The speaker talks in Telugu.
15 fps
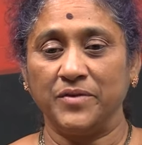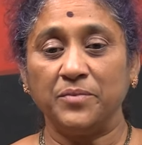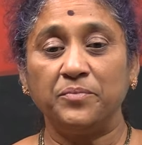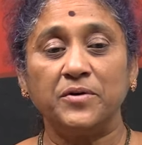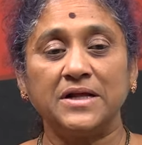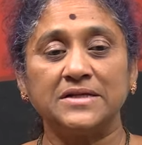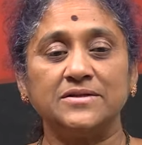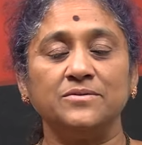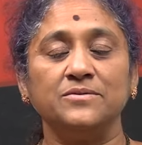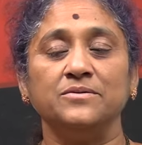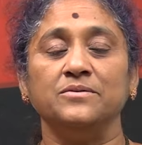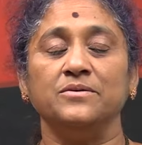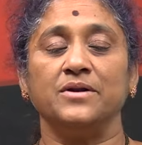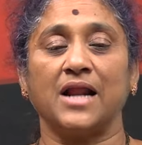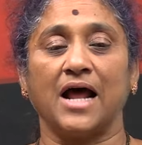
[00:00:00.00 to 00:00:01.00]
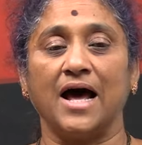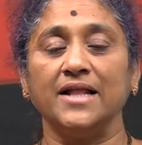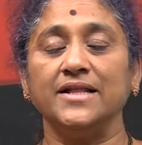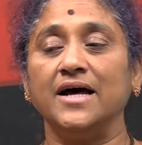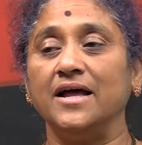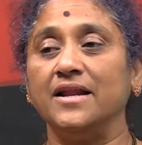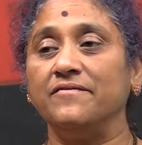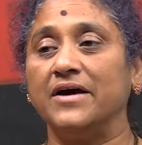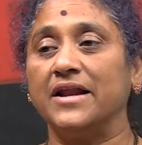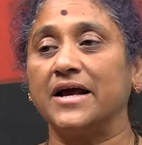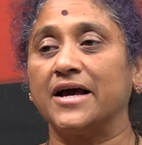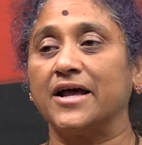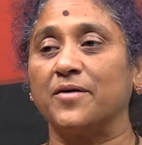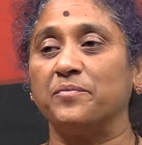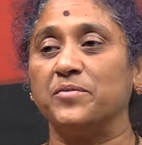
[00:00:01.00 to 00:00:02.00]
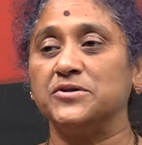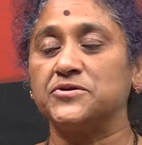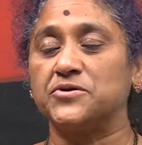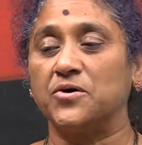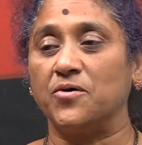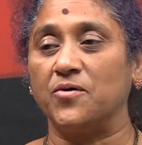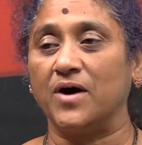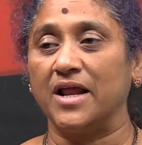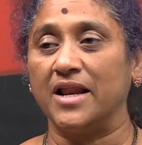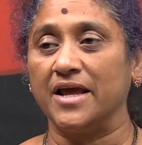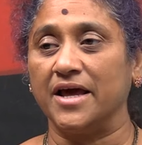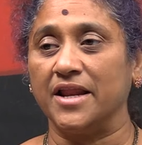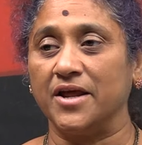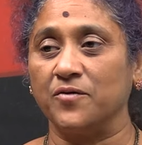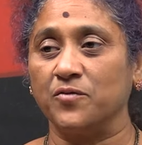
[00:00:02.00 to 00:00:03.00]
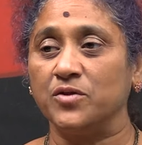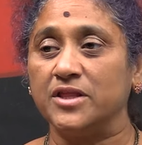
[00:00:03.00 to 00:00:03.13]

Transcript: ఇప్పుడు అసలు రాధాని వెనక్కి రప్పించుకోవాలి అనే